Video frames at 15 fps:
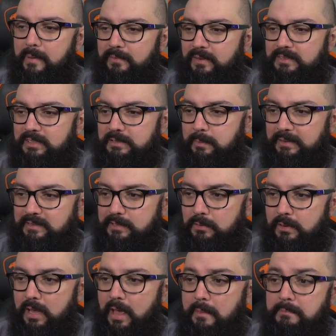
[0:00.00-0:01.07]
para fazer a
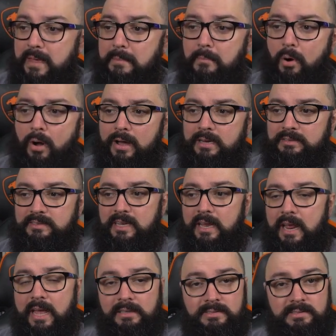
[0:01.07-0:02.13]
dissipação. Memórias,
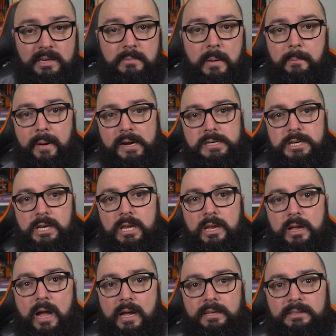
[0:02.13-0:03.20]
cara, essa é uma parte
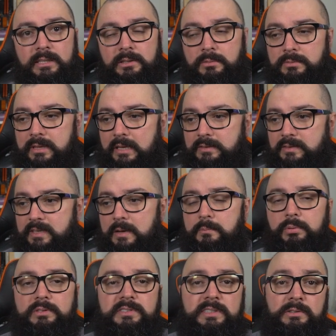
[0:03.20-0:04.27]
que ainda não tá
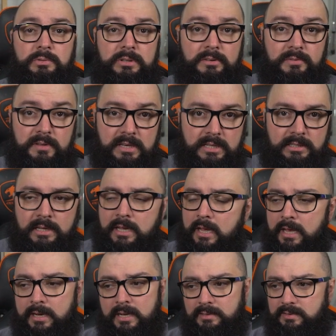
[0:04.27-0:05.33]
100% definida.
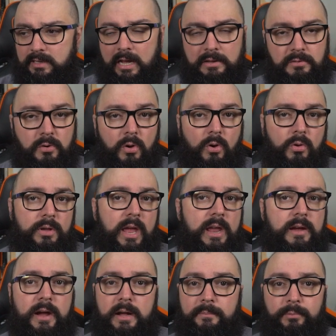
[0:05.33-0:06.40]
Nesse caso eu
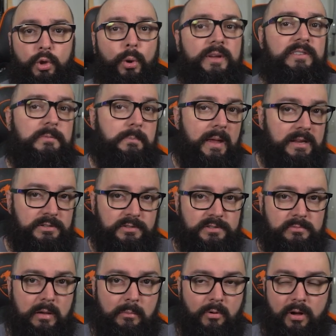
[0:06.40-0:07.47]
coloquei uh, dois pentes
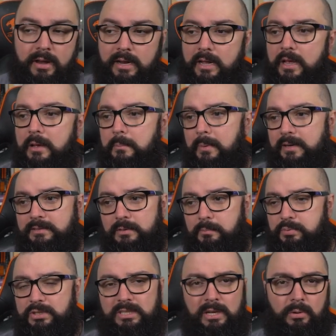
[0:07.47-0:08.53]
de memória, mas eu
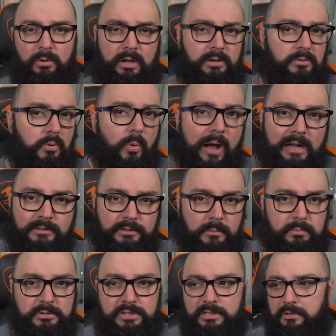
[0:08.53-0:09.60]
podia ter colocado quatro,
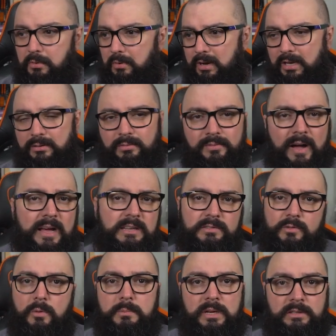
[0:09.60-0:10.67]
podia ter colocado várias
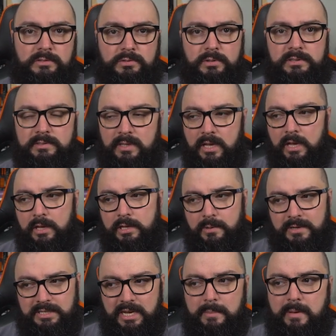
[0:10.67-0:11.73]
combinações, e eu
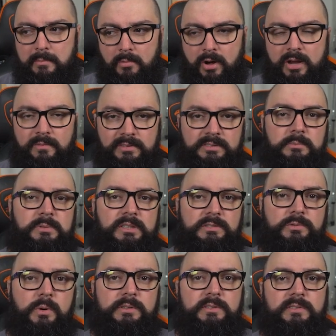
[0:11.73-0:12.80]
acho que a memória vai ser uma das
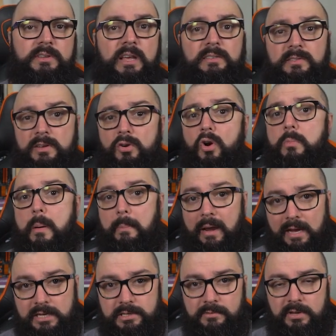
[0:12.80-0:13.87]
coisas que, assim como a
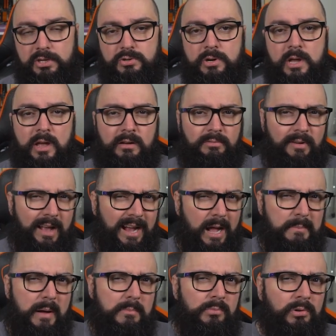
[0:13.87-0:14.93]
placa de vídeo, vai
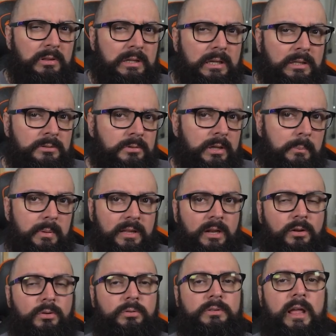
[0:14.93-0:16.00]
acabar mudando
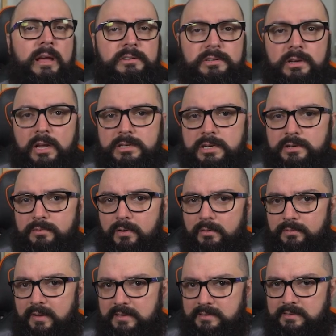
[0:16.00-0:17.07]
dependendo do teste que a gente for
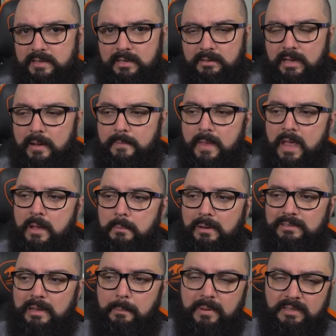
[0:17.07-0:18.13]
fazer, tá?
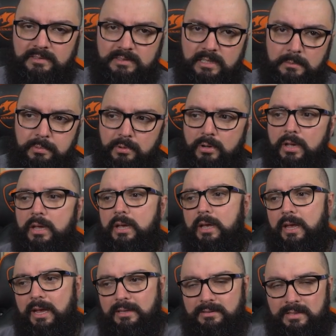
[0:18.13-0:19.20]
Mas a princípio
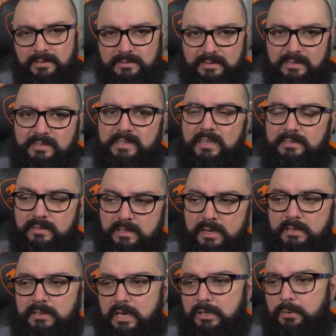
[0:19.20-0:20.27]
entre 16 e
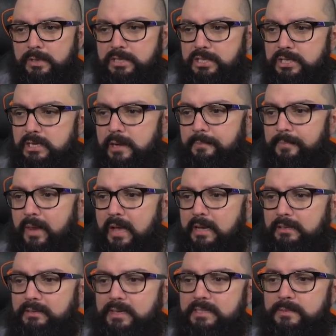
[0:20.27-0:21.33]
32 GB
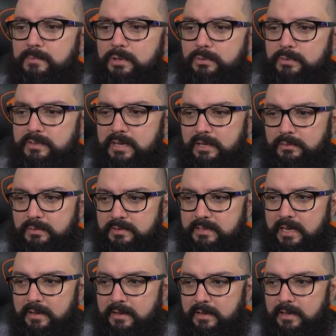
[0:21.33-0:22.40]
a 3200,
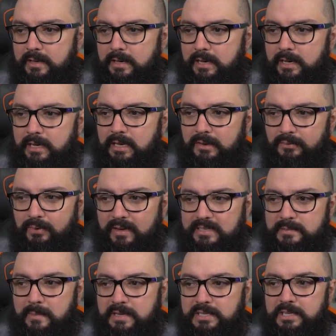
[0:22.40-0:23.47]
tá? Ah,
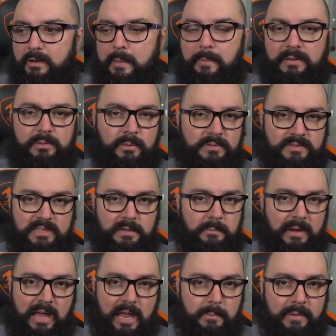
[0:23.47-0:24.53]
infelizmente não é patrocinado
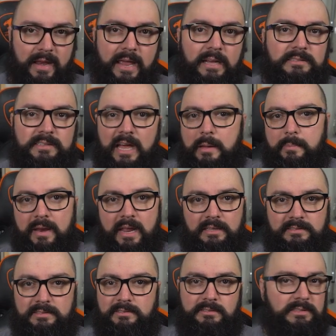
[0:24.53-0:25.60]
pela HyperX, a
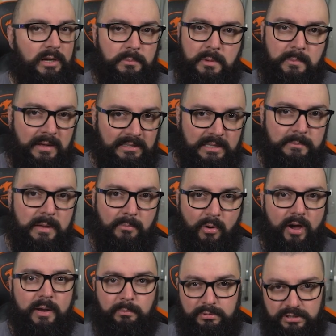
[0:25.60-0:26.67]
HyperX não me manda
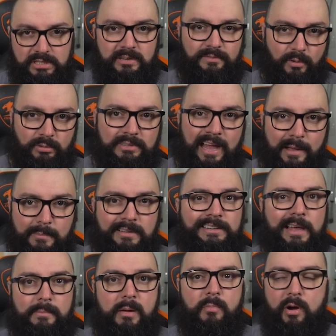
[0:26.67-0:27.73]
memória, podia voltar a
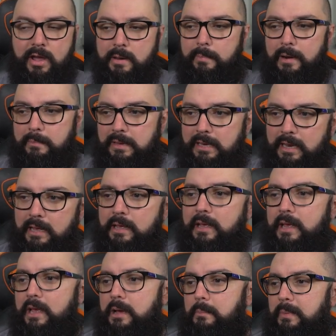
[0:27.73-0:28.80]
mandar memória para mim, né?
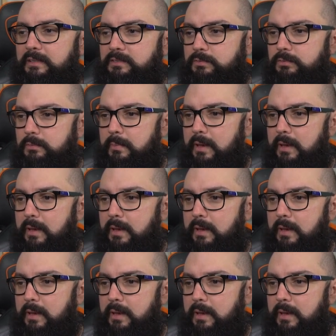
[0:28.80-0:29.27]
Mas tudo